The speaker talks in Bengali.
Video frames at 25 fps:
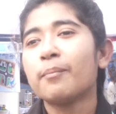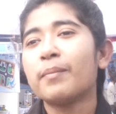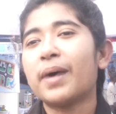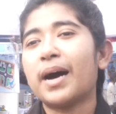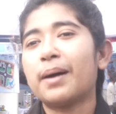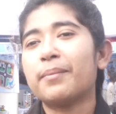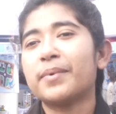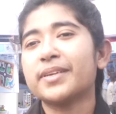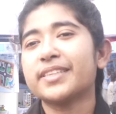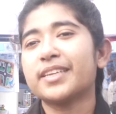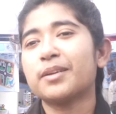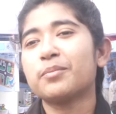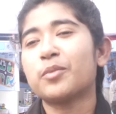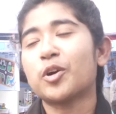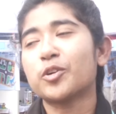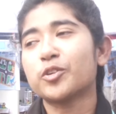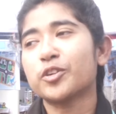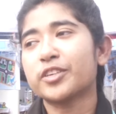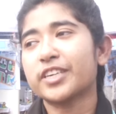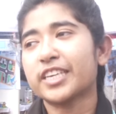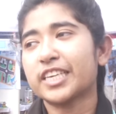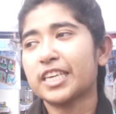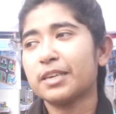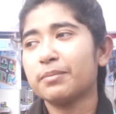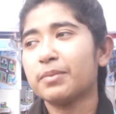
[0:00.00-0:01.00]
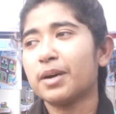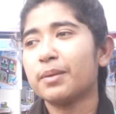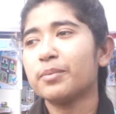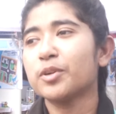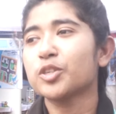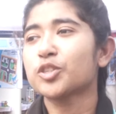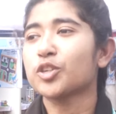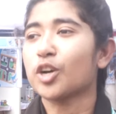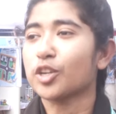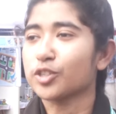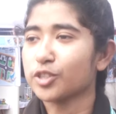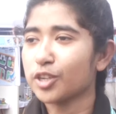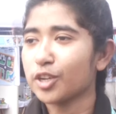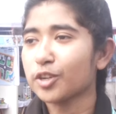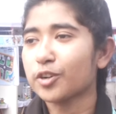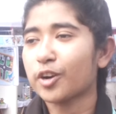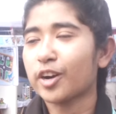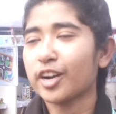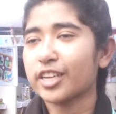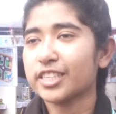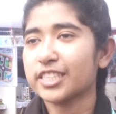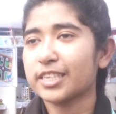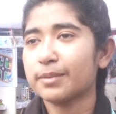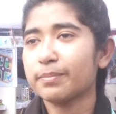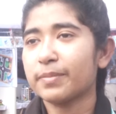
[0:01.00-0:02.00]
বা আমাদের মটরটা কিভাবে সচল
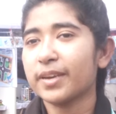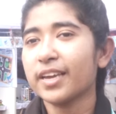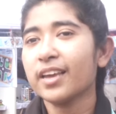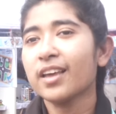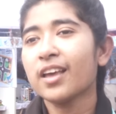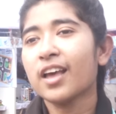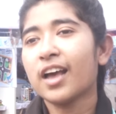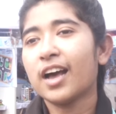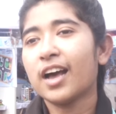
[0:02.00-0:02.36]
করা যাবে